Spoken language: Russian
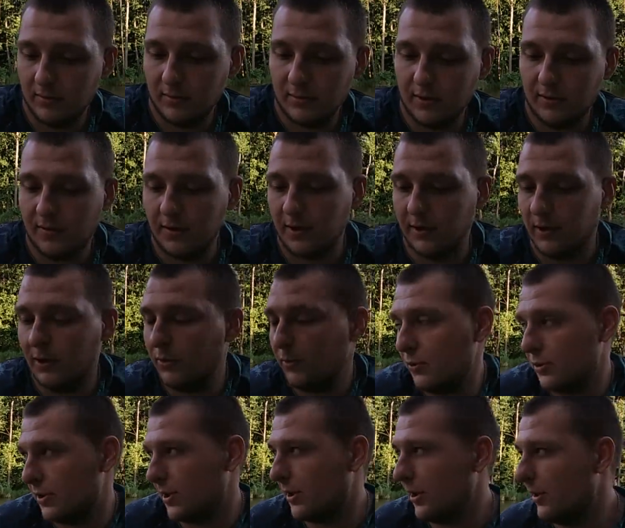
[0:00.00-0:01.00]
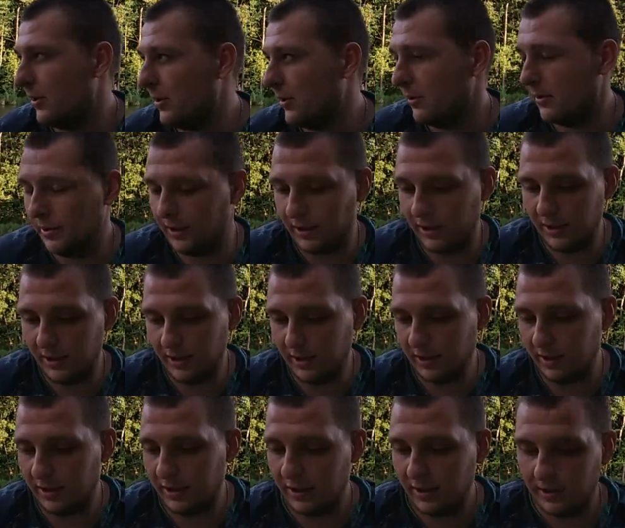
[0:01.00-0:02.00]
наверное, одну из таких релей
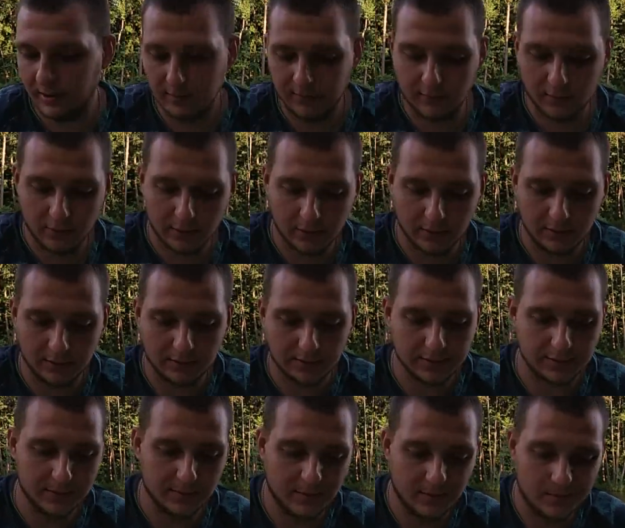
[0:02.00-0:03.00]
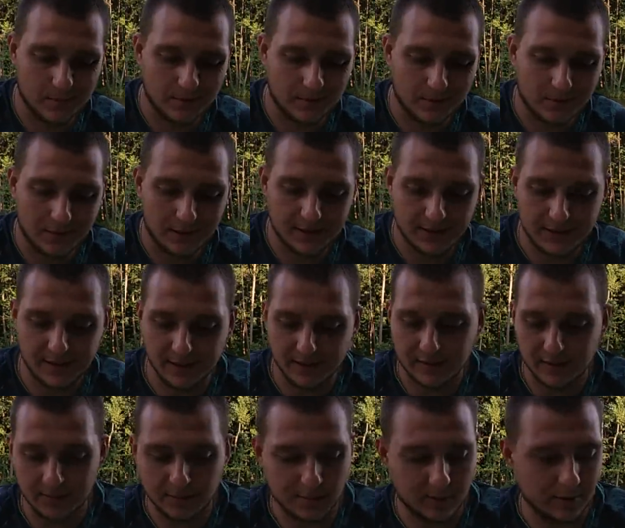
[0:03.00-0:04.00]
играет довольно сама
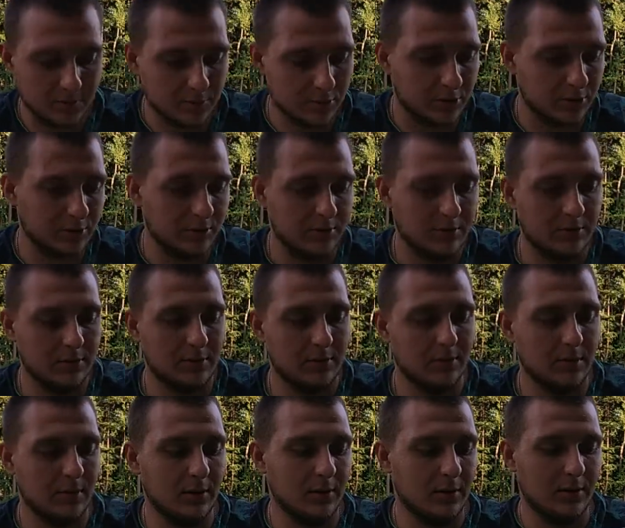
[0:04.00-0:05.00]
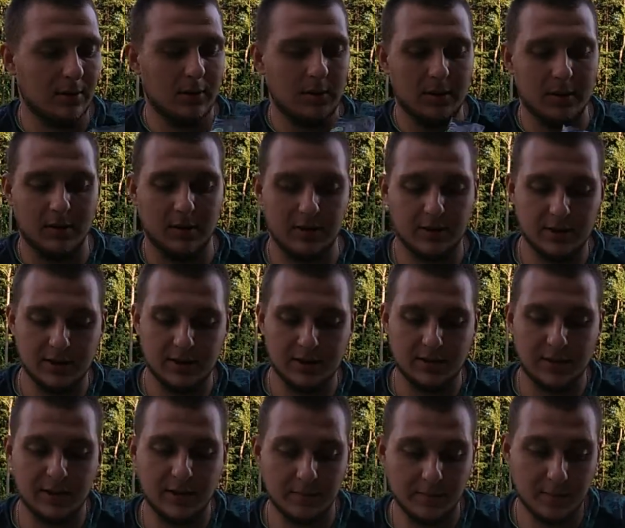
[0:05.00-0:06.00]
ПВА-сетка, потому что сейчас
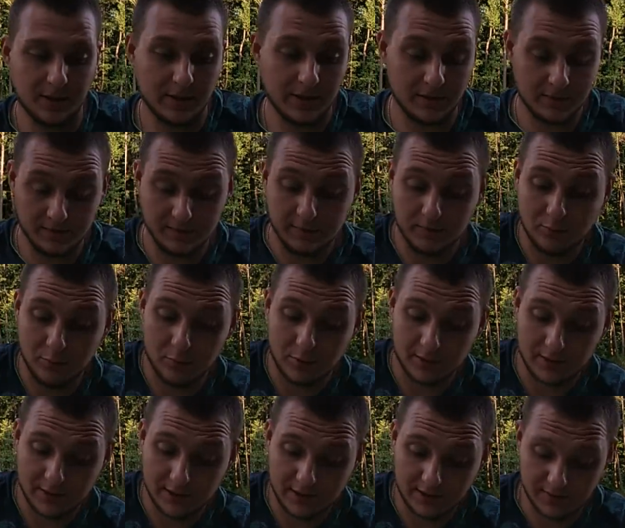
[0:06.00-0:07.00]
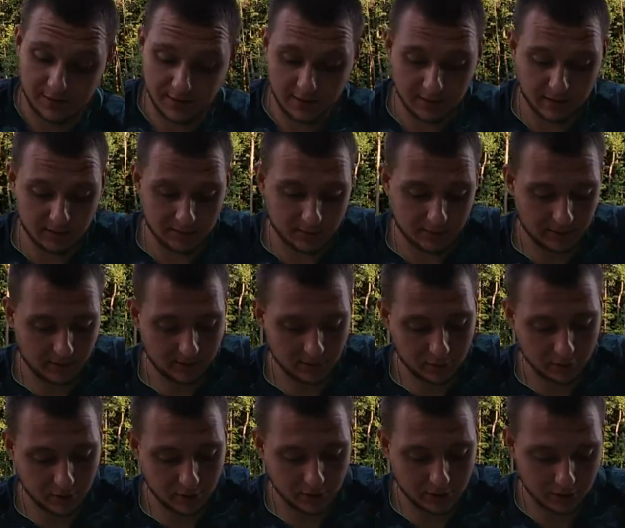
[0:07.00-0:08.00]
пока буду рассказывать, кинем
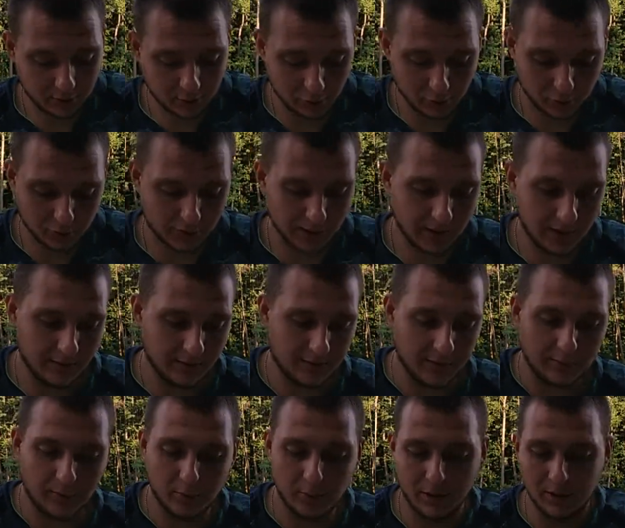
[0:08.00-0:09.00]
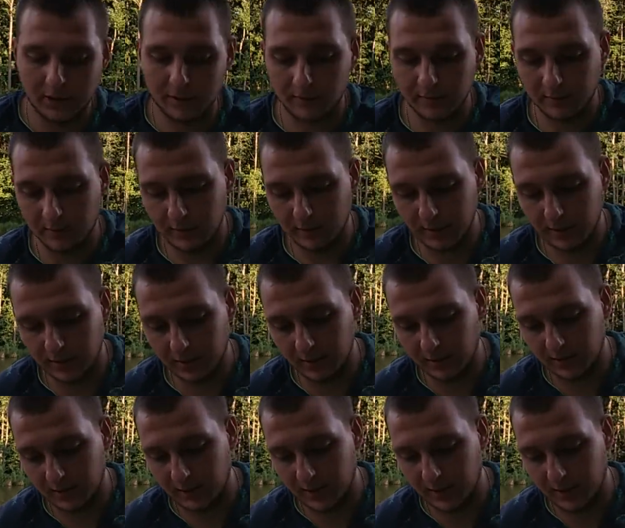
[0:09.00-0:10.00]
немножко на крышу крилевых бойликов,
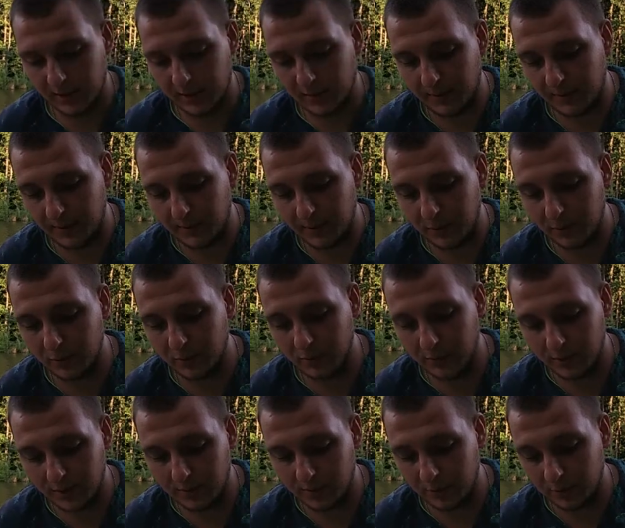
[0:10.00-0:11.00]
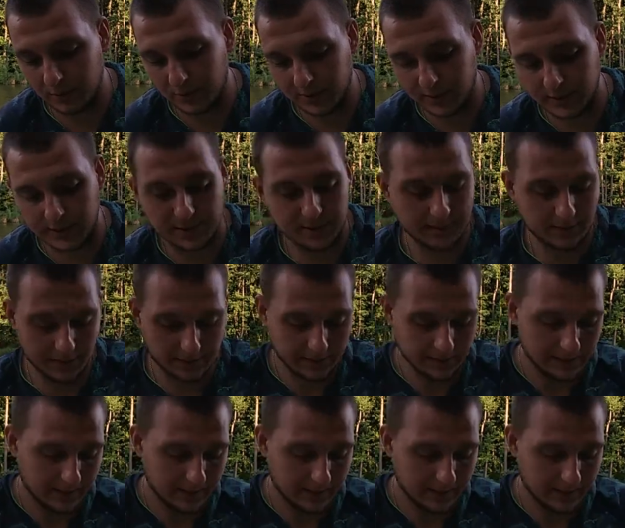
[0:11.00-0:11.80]
я их перебью и буду рассказывать